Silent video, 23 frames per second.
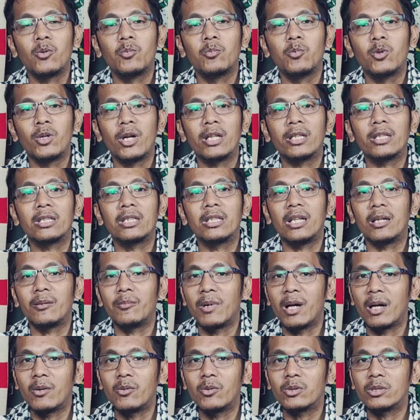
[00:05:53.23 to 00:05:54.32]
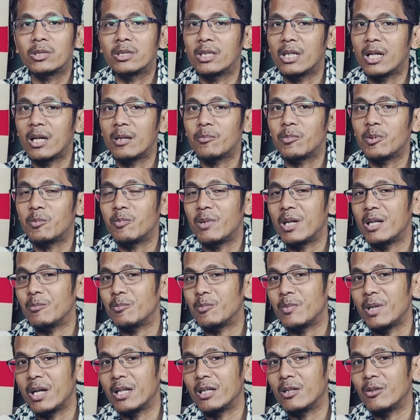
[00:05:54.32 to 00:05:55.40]
hubungan tidak bagus dengan
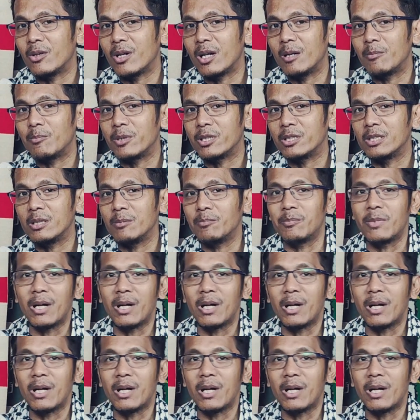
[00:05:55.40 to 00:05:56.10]
pemain-pemain lokal Persib.